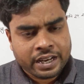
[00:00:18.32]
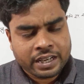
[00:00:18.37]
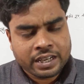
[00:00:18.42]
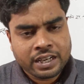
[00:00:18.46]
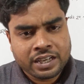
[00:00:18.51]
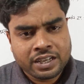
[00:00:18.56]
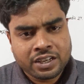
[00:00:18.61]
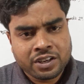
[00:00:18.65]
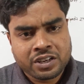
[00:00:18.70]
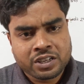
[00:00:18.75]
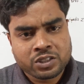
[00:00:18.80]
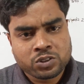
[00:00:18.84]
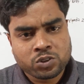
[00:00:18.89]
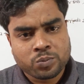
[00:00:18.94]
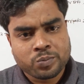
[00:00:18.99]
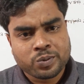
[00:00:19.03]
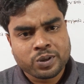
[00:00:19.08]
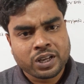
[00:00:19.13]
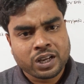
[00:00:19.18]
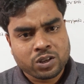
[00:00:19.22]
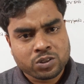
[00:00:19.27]
একটা নির্ণায়কের
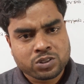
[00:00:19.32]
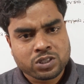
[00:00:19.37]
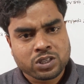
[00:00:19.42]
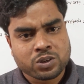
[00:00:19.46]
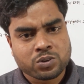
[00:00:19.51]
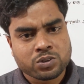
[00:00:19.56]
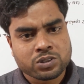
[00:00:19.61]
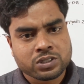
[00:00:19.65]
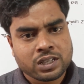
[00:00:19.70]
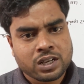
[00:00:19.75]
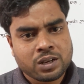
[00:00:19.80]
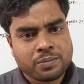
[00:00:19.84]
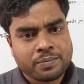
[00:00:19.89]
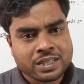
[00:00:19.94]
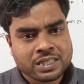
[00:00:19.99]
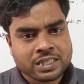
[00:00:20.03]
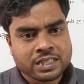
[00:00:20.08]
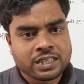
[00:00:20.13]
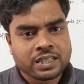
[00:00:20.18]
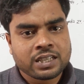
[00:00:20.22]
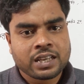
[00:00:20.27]
ধর্ম নিয়ে আলোচনা করছিলাম
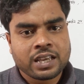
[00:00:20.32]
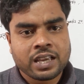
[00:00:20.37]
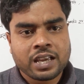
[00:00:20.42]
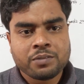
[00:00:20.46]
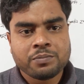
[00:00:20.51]
আজকের